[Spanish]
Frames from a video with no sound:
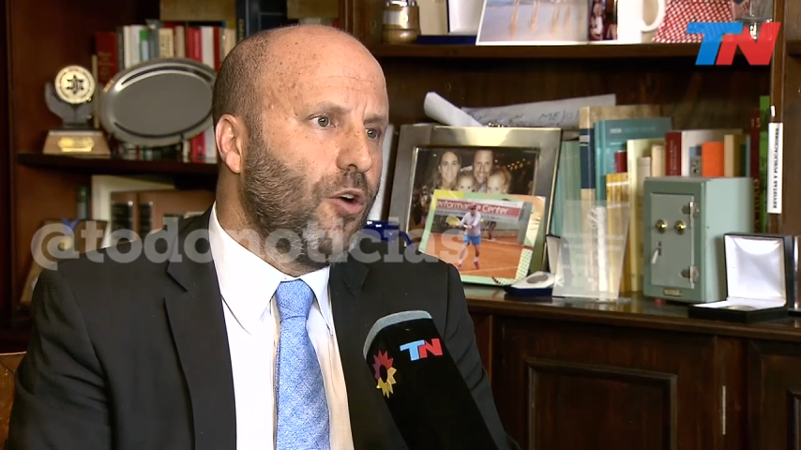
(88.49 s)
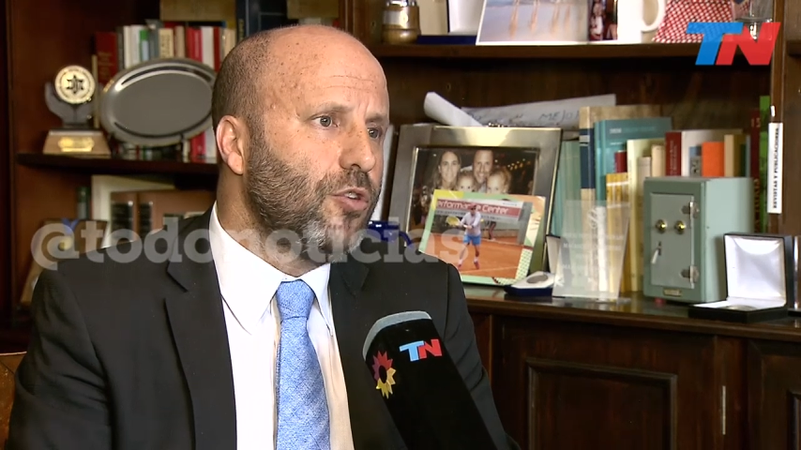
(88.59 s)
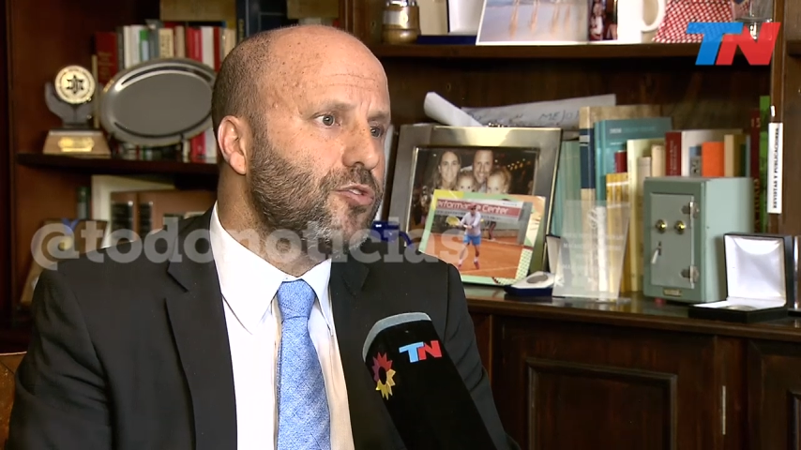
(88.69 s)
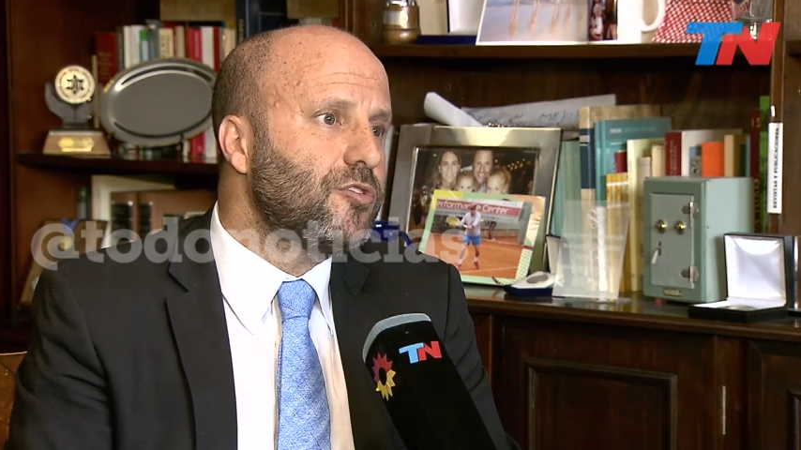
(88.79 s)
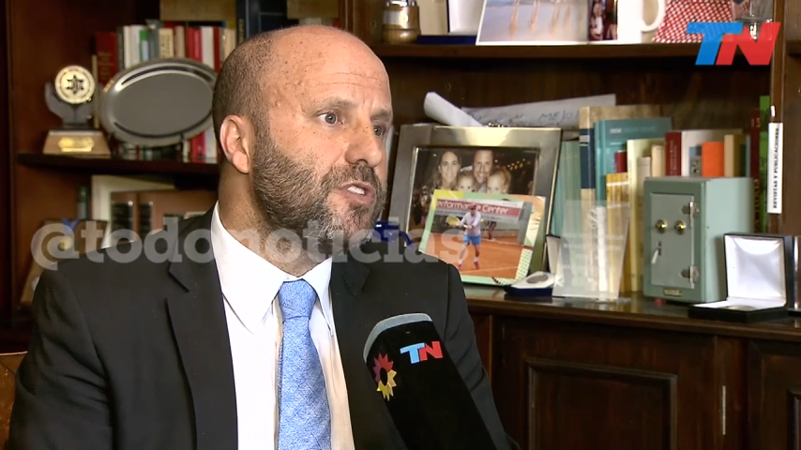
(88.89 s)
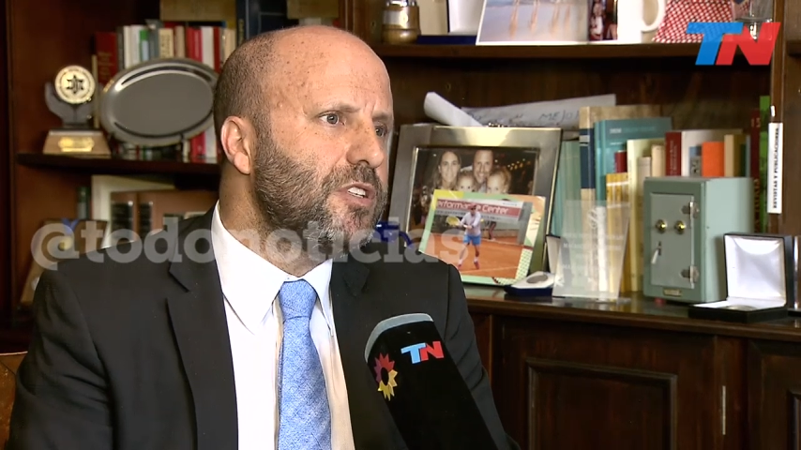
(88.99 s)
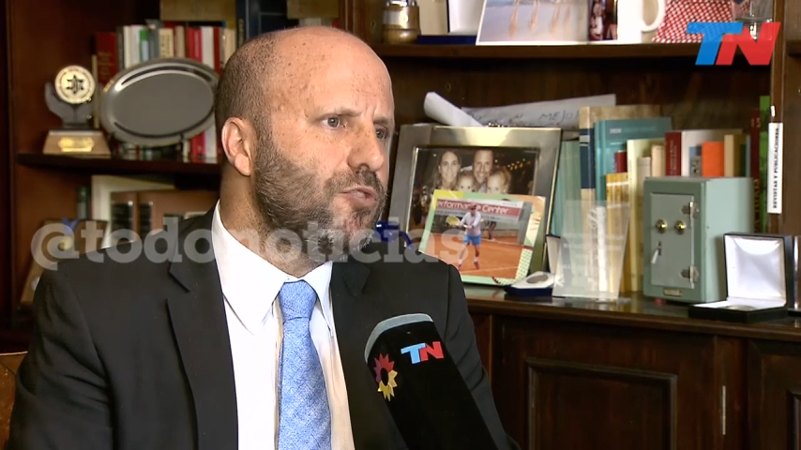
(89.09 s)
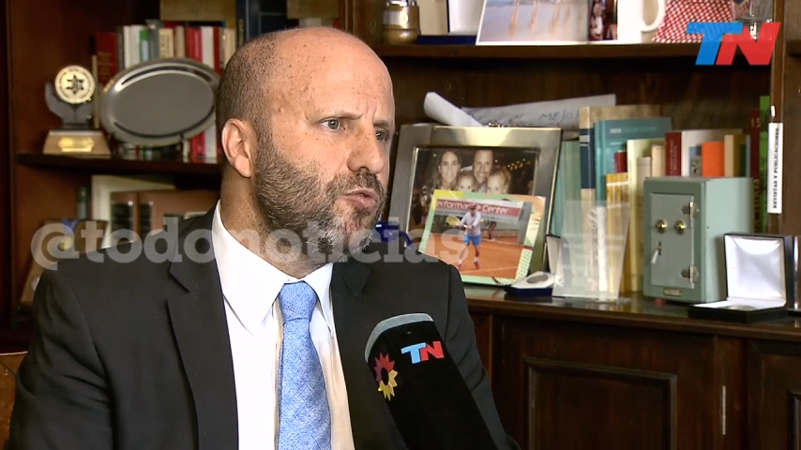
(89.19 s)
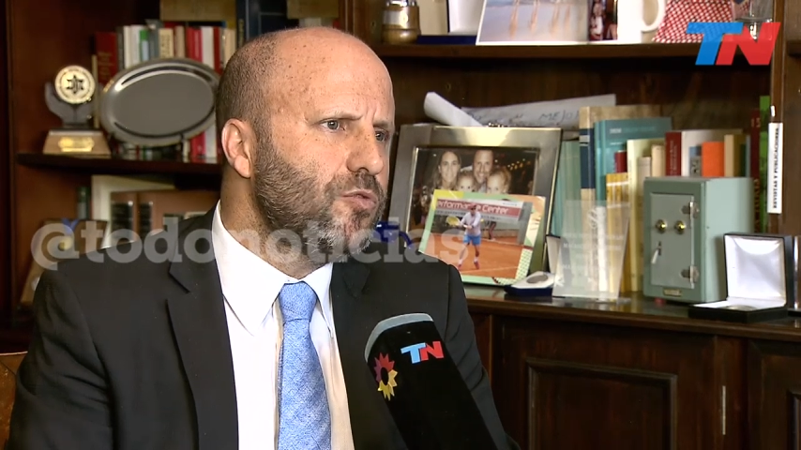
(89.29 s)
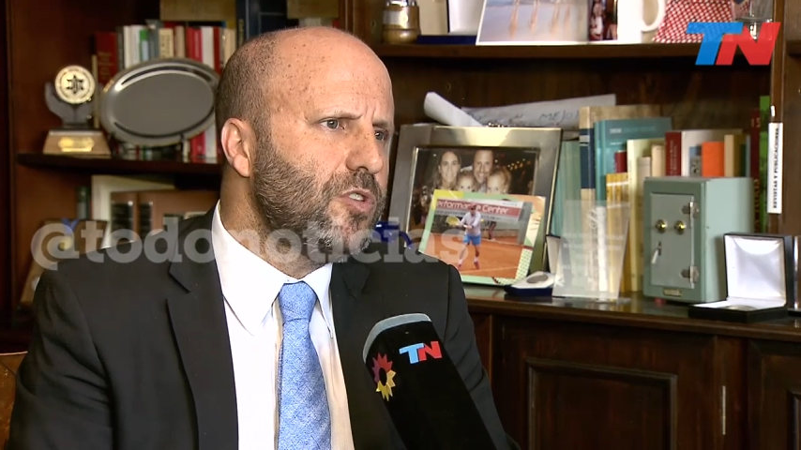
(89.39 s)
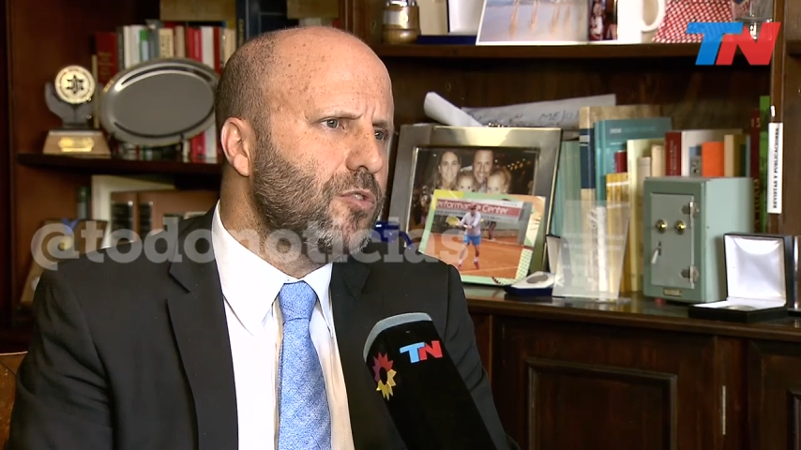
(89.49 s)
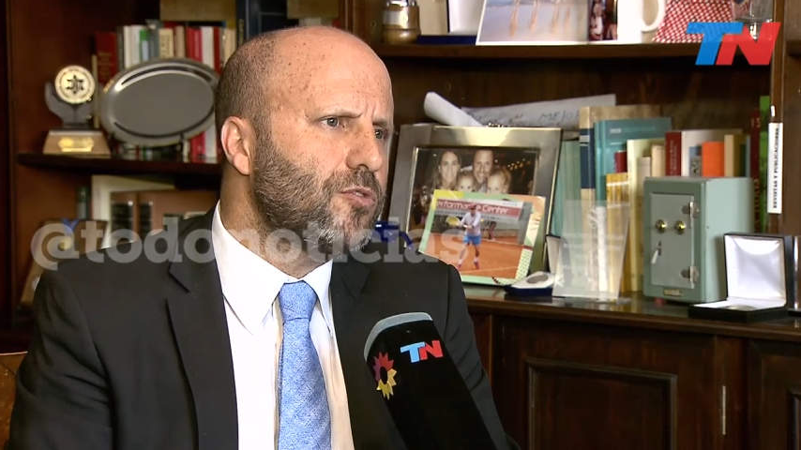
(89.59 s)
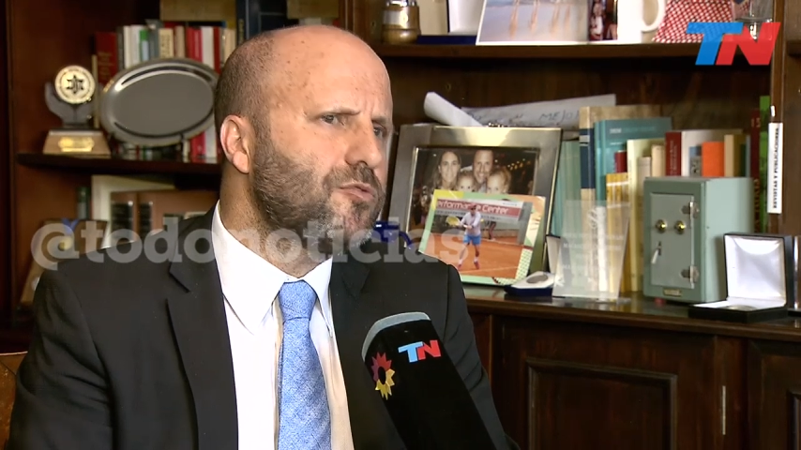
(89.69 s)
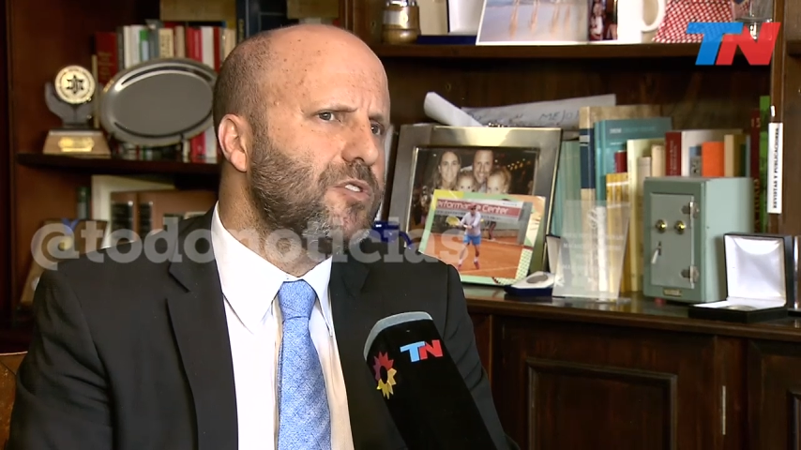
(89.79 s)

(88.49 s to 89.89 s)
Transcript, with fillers: otros institutos,